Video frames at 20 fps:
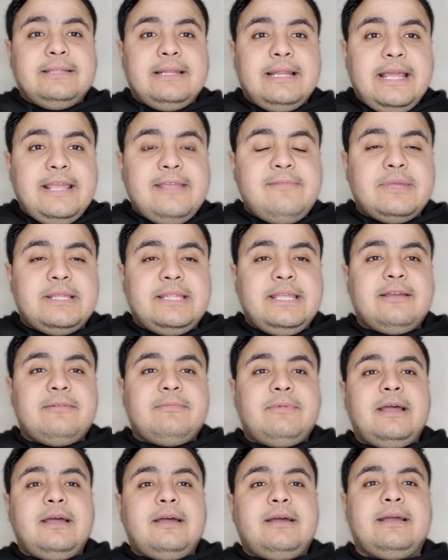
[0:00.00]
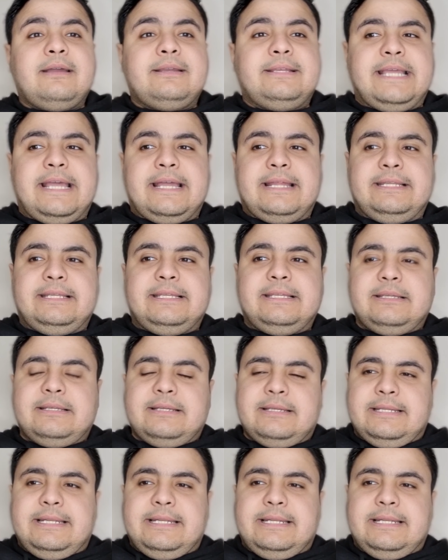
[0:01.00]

القايمه دي يا جماعه يعني